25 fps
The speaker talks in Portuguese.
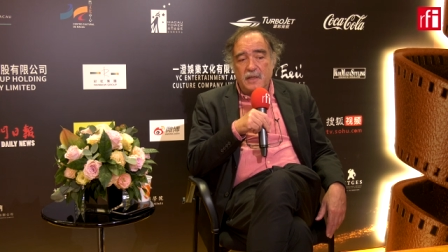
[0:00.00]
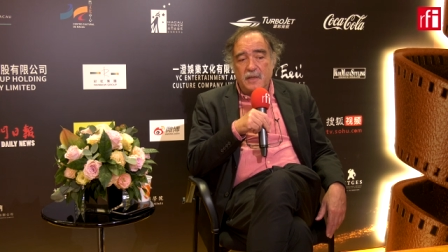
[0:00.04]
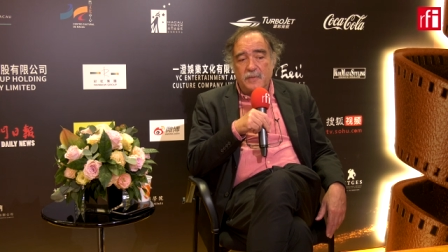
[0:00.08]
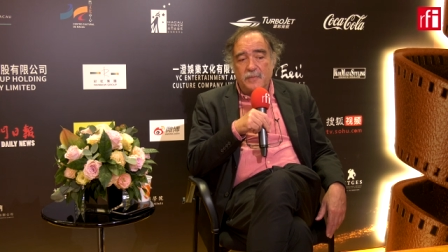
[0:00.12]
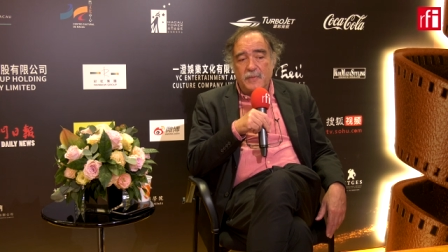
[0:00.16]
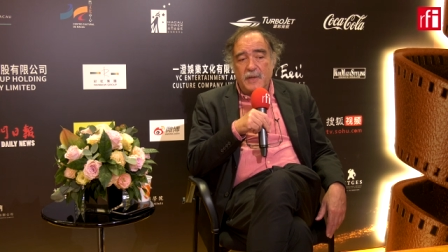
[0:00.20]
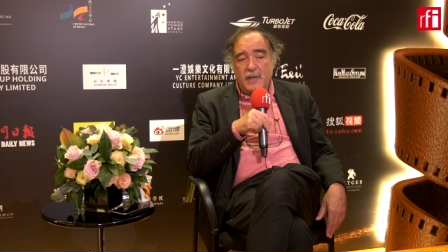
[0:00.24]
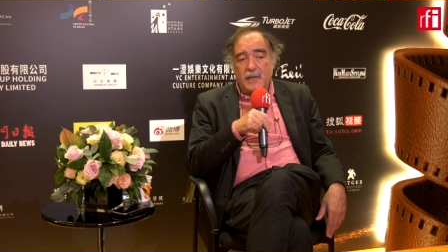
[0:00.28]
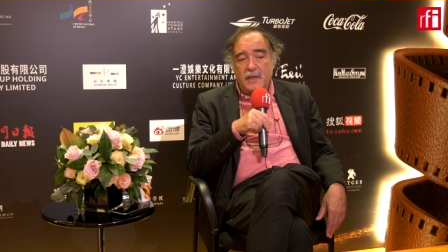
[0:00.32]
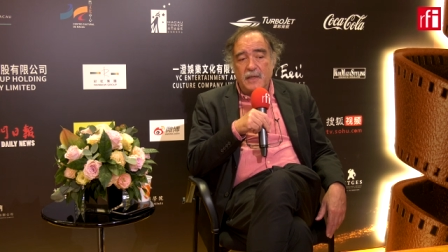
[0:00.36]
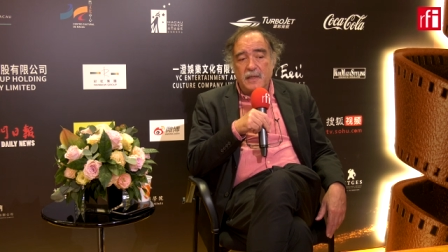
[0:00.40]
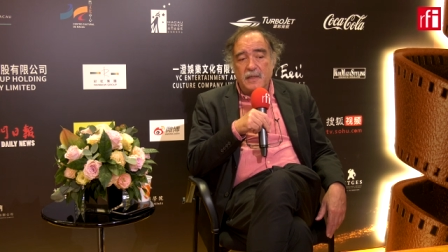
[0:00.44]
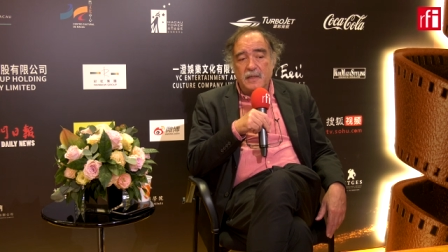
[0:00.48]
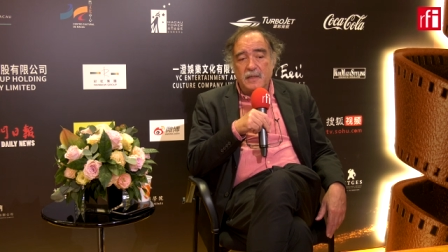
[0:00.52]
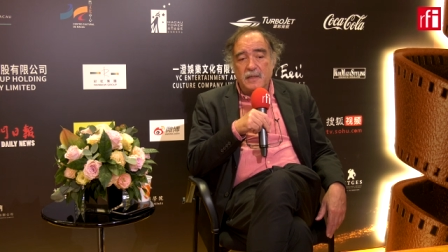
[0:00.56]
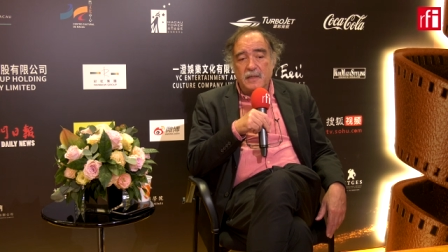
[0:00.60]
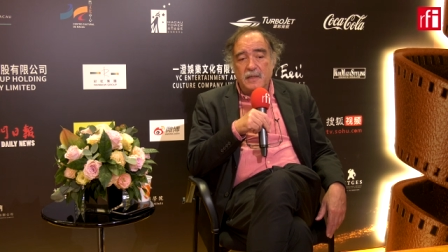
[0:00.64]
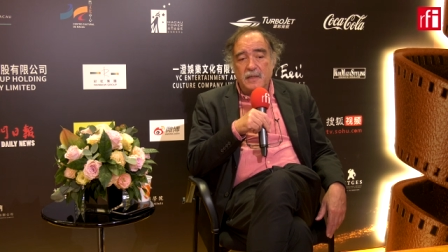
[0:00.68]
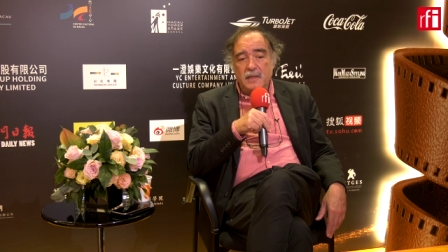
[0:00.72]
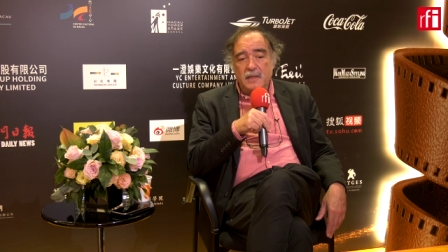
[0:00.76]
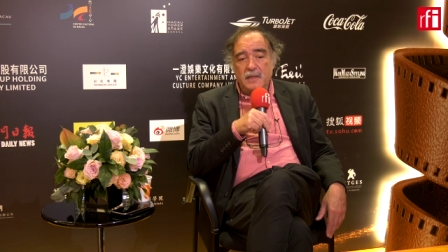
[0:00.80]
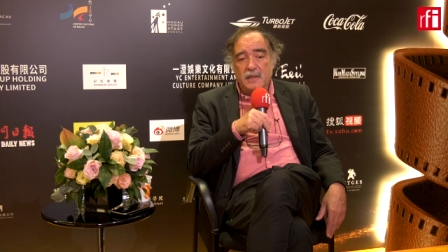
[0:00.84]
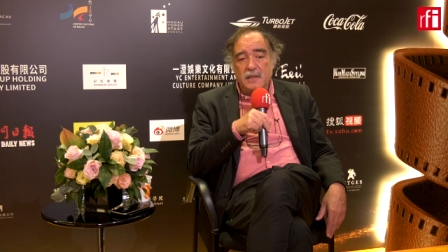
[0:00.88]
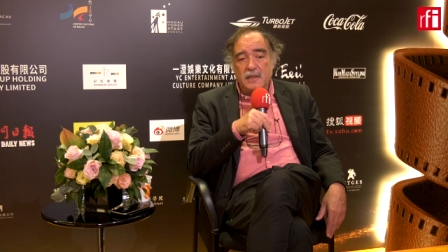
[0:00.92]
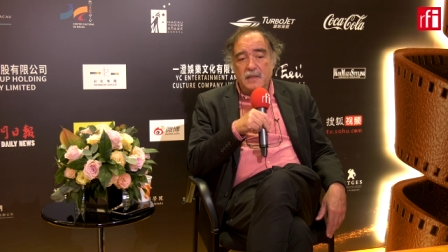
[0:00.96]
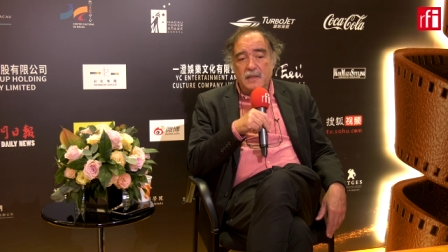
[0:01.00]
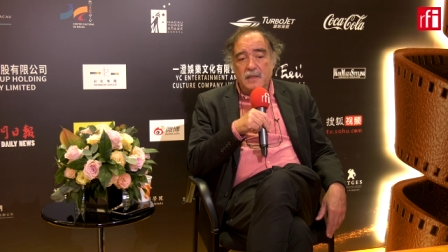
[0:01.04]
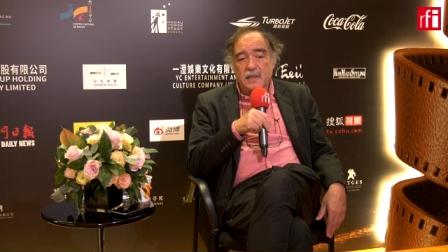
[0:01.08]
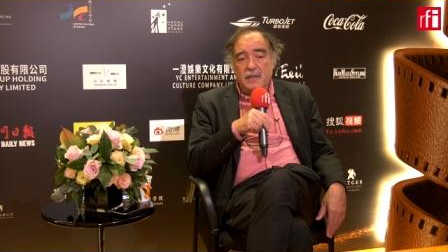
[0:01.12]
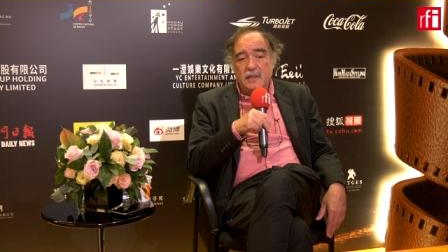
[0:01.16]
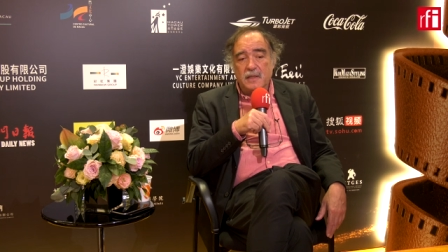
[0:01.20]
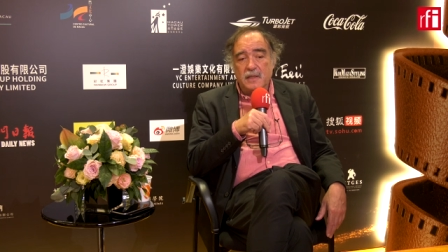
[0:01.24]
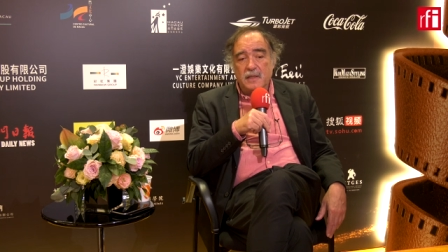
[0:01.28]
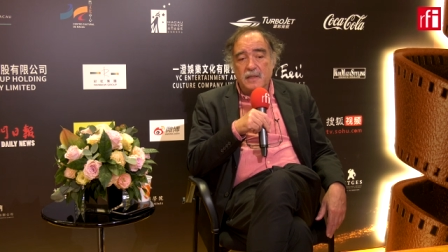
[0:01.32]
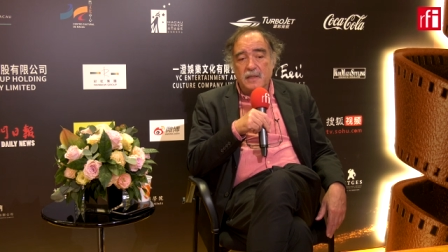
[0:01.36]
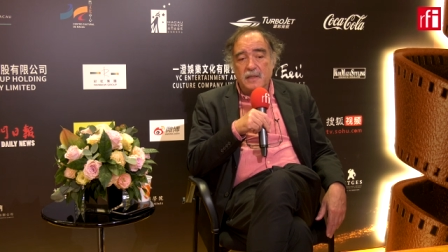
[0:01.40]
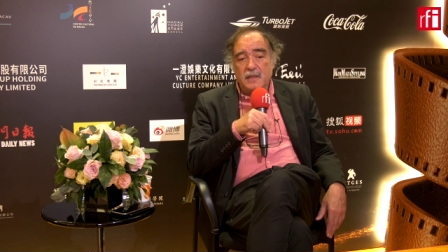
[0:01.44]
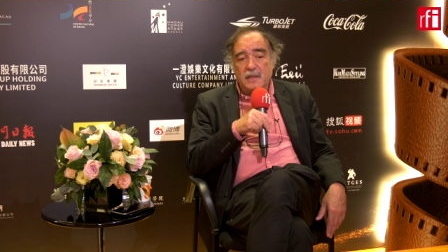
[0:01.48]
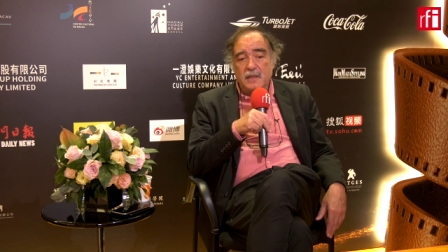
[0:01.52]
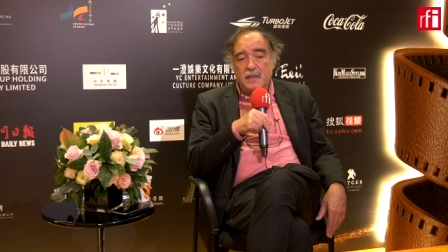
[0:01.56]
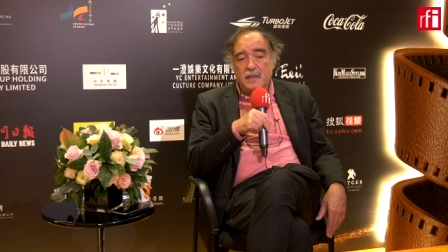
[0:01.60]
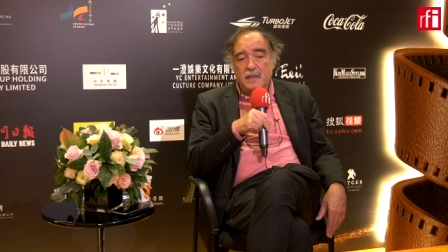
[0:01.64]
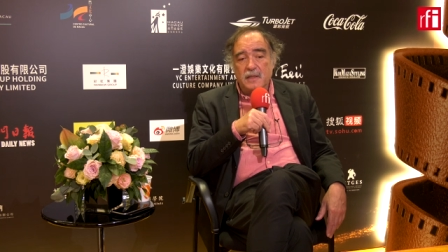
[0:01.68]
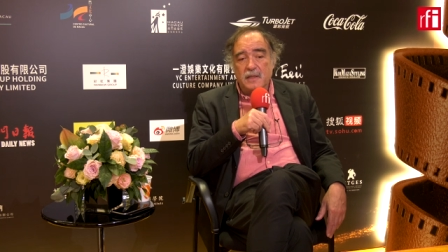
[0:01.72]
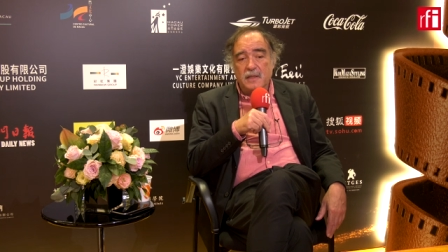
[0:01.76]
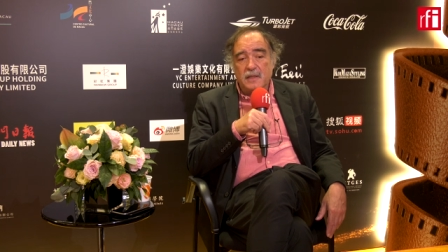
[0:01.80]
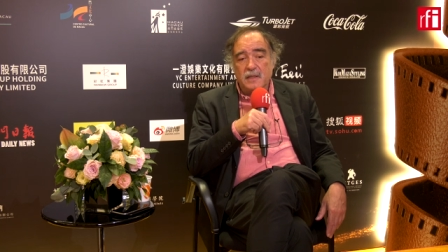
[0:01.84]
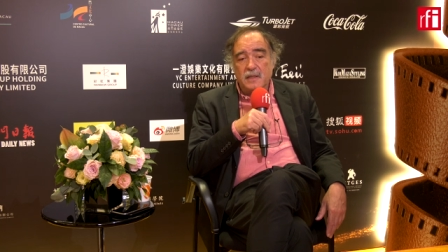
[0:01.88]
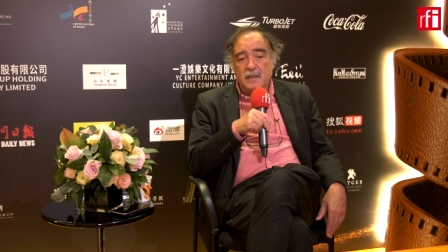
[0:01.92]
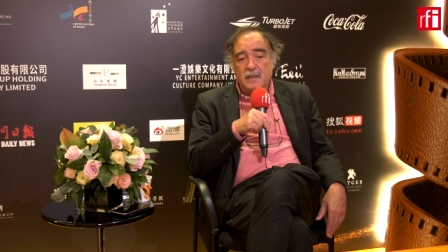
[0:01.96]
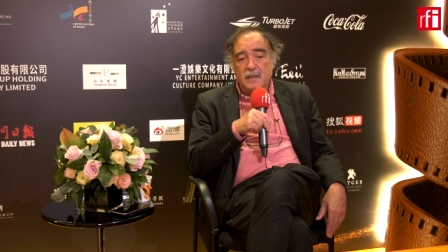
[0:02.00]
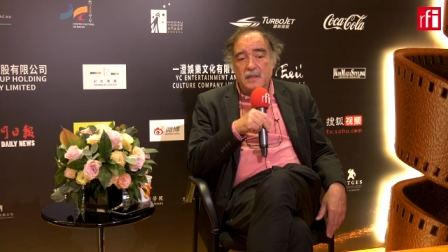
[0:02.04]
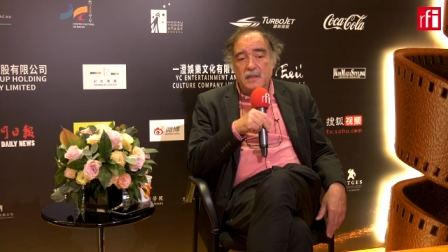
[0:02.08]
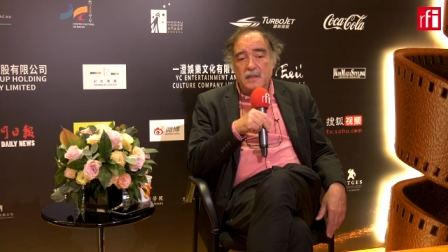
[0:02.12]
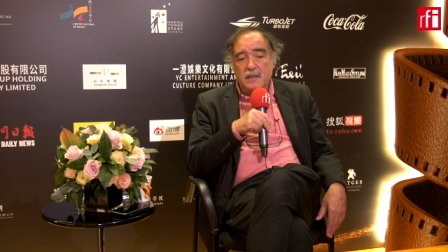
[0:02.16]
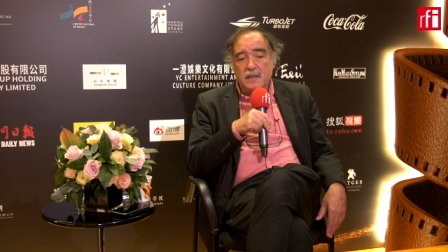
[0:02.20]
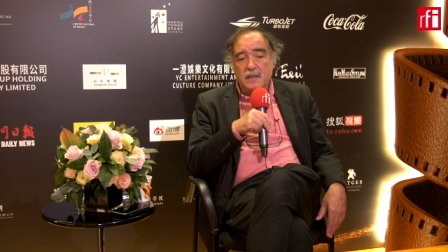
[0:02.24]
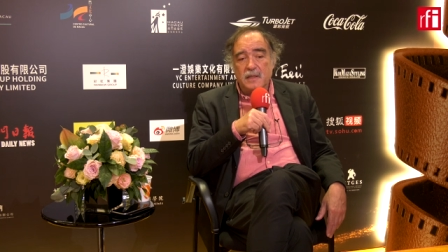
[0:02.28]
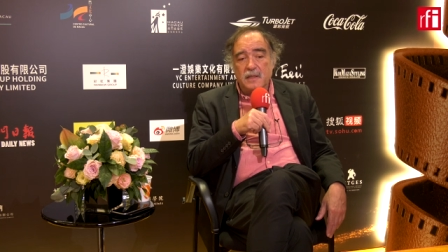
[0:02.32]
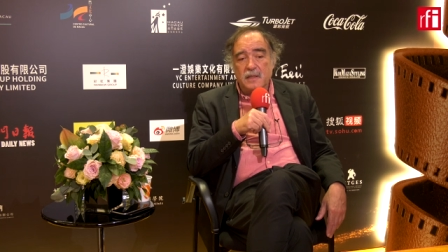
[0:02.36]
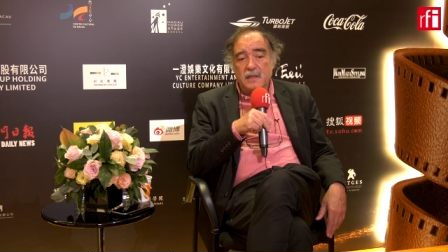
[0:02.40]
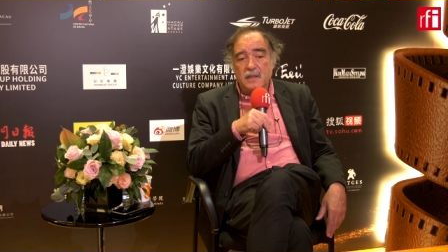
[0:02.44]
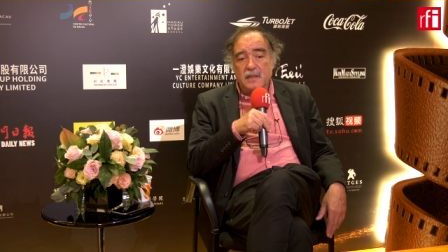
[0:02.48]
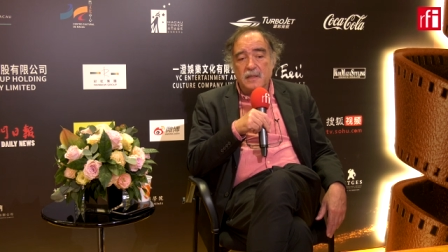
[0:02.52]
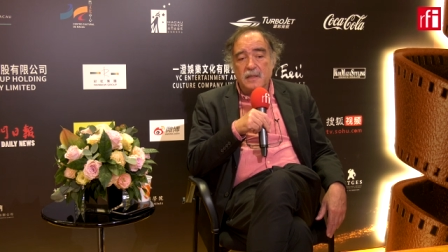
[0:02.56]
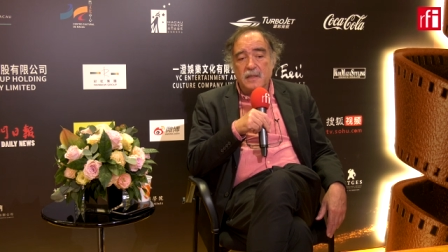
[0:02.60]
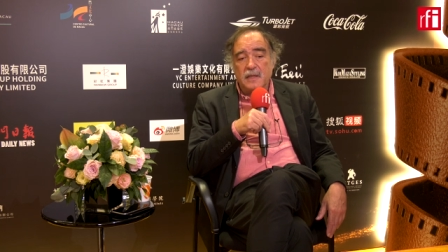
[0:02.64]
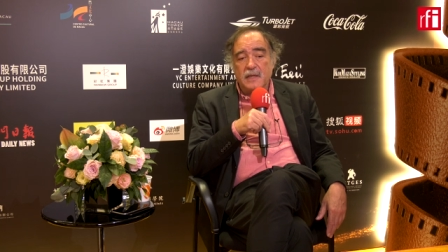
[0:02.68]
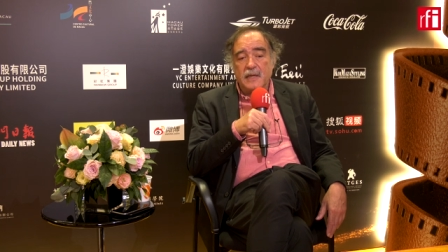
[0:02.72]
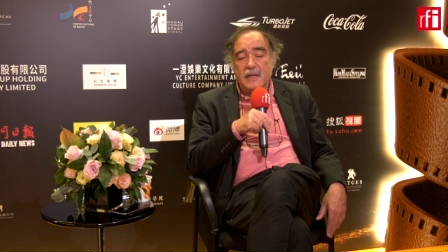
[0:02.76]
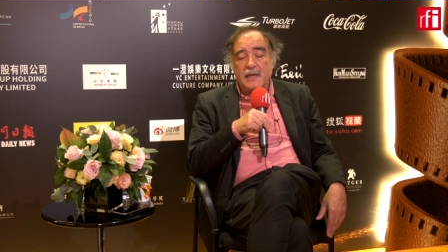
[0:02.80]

também